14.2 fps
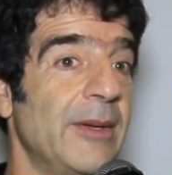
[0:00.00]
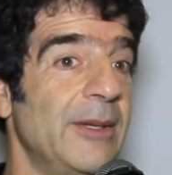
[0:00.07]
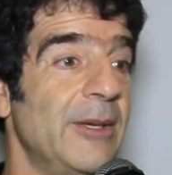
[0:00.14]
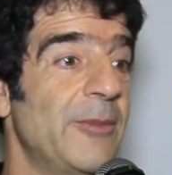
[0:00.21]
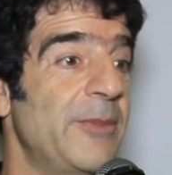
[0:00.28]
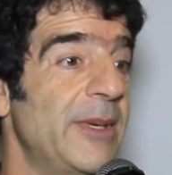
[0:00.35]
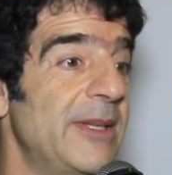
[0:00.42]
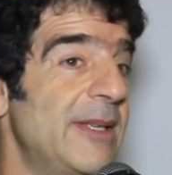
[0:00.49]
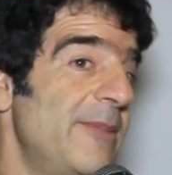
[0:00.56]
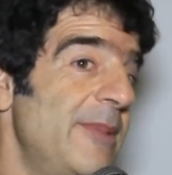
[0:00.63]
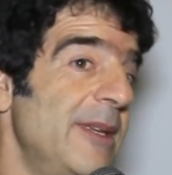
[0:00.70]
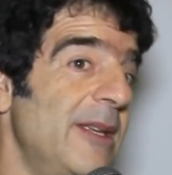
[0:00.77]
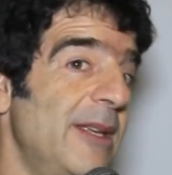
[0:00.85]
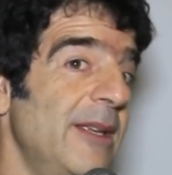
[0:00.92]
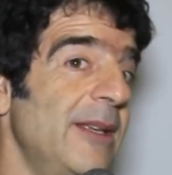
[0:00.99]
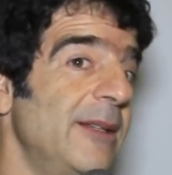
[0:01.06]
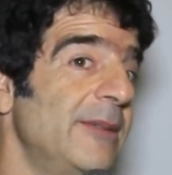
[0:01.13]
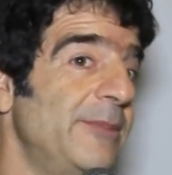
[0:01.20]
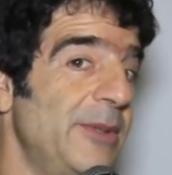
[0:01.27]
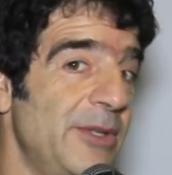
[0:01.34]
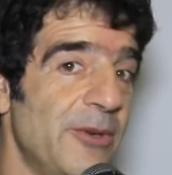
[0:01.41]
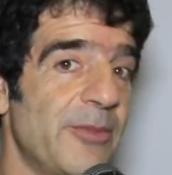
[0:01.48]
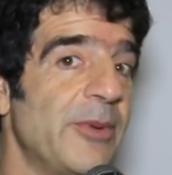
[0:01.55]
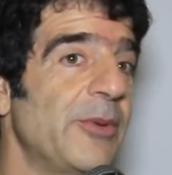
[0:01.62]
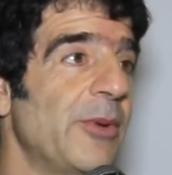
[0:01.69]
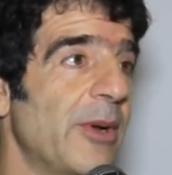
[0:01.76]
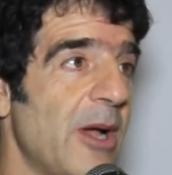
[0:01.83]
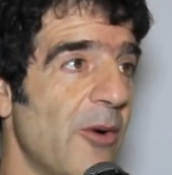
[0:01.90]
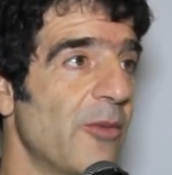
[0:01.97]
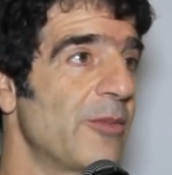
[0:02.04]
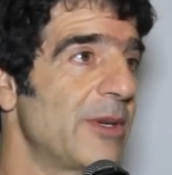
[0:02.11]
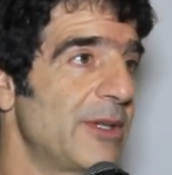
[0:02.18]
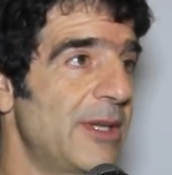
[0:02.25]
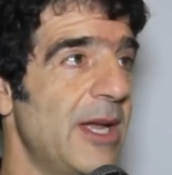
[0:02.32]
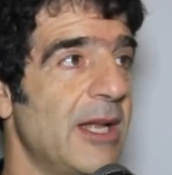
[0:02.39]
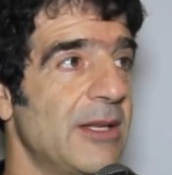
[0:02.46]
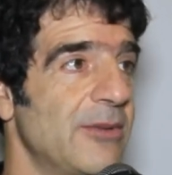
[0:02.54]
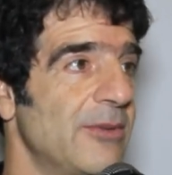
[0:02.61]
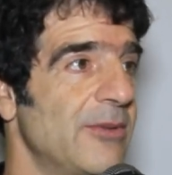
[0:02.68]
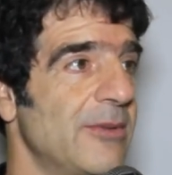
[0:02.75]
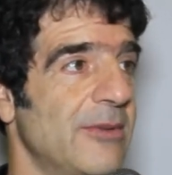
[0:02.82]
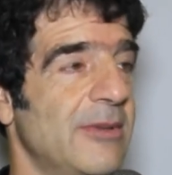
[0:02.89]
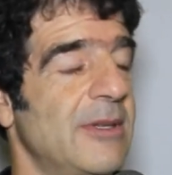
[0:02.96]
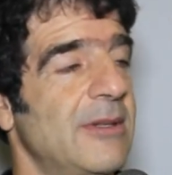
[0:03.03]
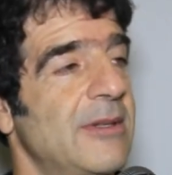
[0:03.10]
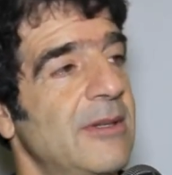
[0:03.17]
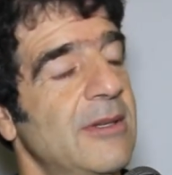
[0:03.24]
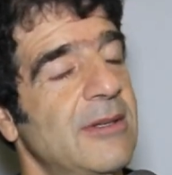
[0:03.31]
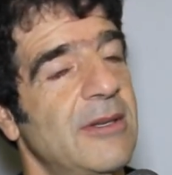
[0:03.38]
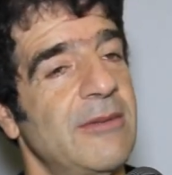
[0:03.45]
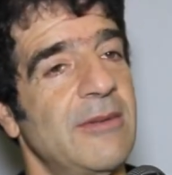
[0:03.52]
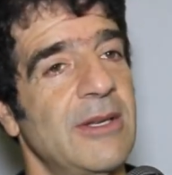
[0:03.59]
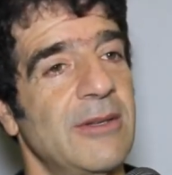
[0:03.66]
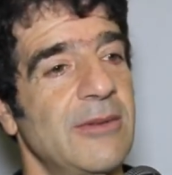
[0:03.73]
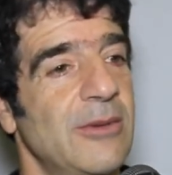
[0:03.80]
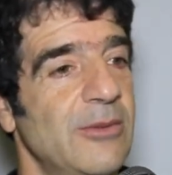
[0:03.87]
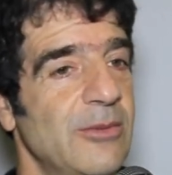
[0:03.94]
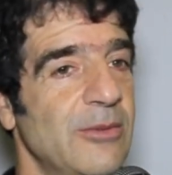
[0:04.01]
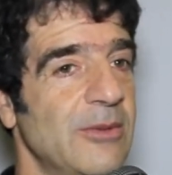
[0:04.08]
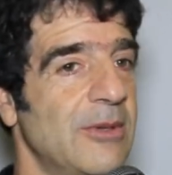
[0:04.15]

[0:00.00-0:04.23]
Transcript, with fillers: eu percebi que pediram para eu tocar algumas delas nesse, nesse, evento, eu, não,